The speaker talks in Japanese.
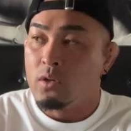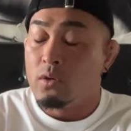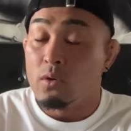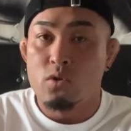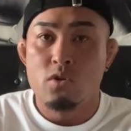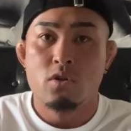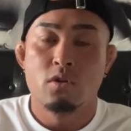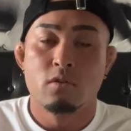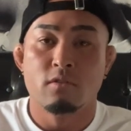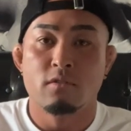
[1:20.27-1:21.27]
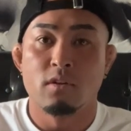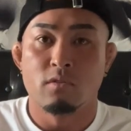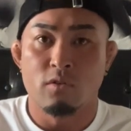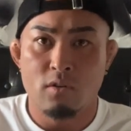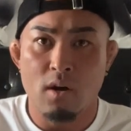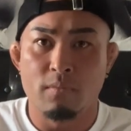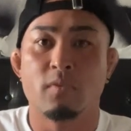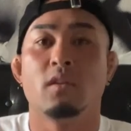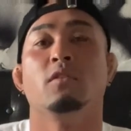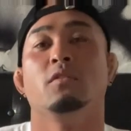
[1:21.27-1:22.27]
よし、有酸素行く
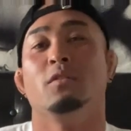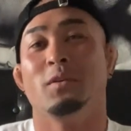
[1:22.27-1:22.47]
かっていう